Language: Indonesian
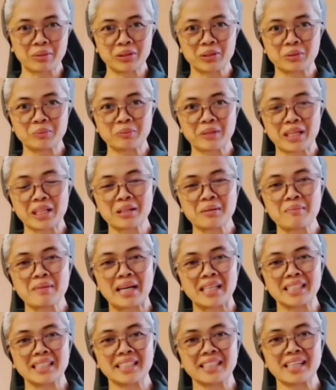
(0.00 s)
berjumpa
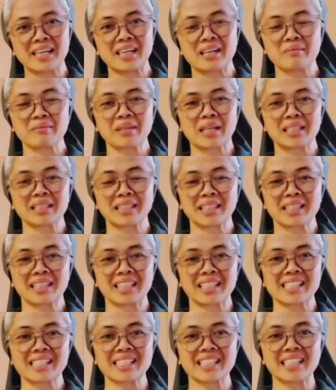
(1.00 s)
kembali dalam
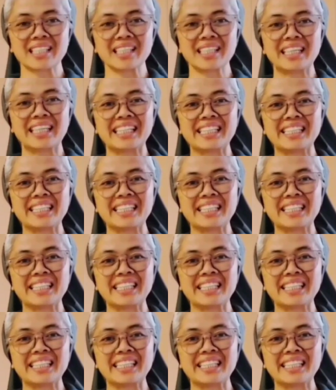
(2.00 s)
KTKC